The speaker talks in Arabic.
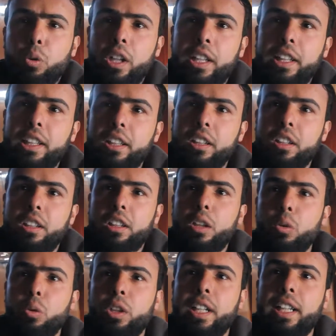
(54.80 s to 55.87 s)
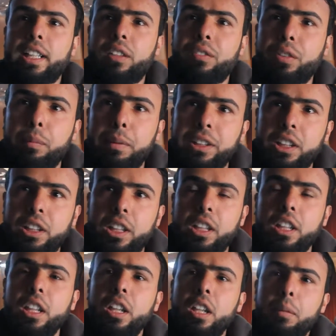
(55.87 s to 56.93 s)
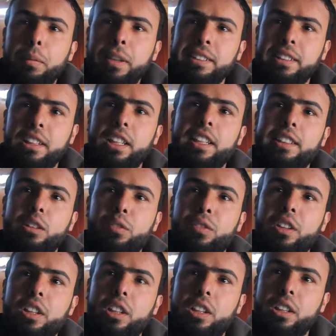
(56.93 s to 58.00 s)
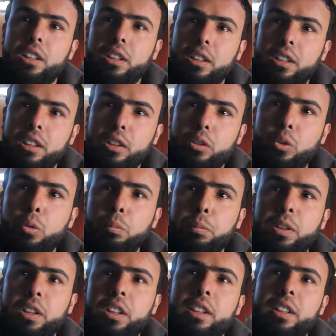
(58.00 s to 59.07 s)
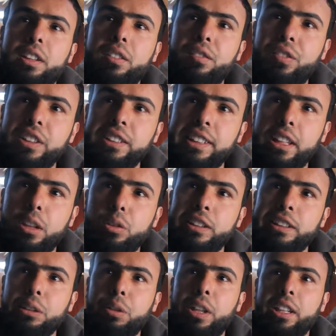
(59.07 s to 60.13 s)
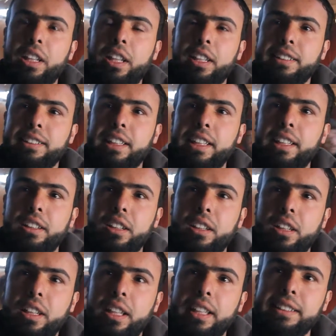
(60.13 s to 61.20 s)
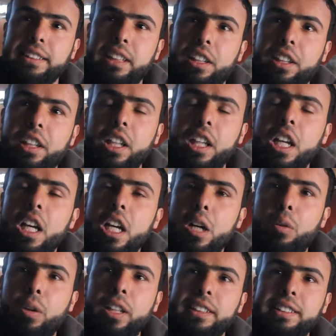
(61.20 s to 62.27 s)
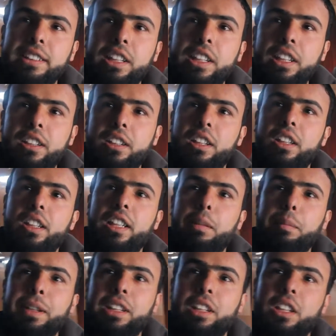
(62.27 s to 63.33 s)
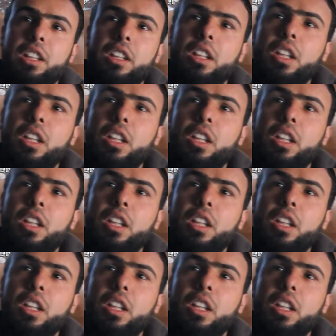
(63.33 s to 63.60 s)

رأي له غاية في المدينة بإذن الله سوف نقوم بتنفيذها هنا سواء على صعيد عسكري أو على الصعيد المدني